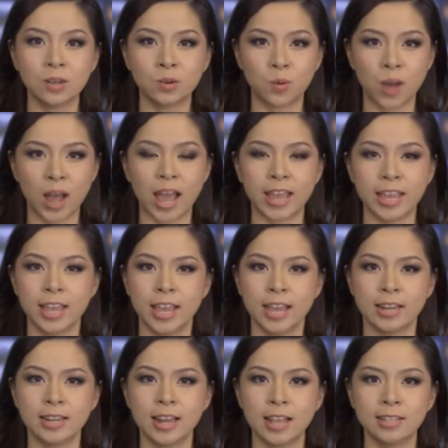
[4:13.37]
từ ngoài
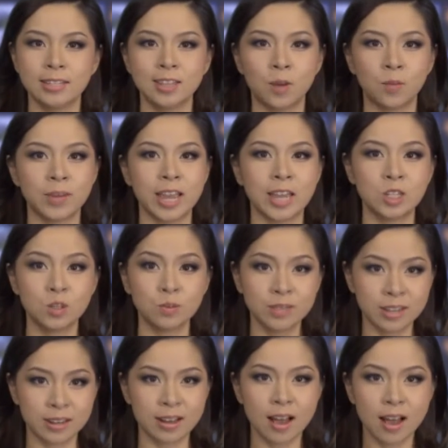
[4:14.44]
nên giọng nghe trung
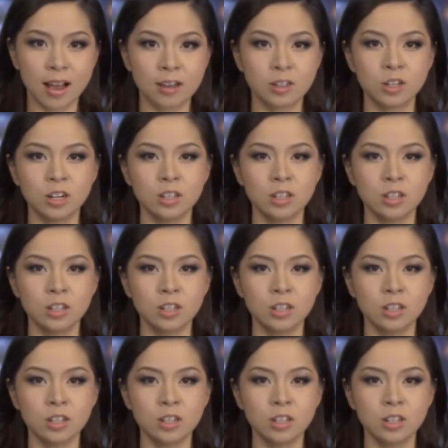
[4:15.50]
thực hơn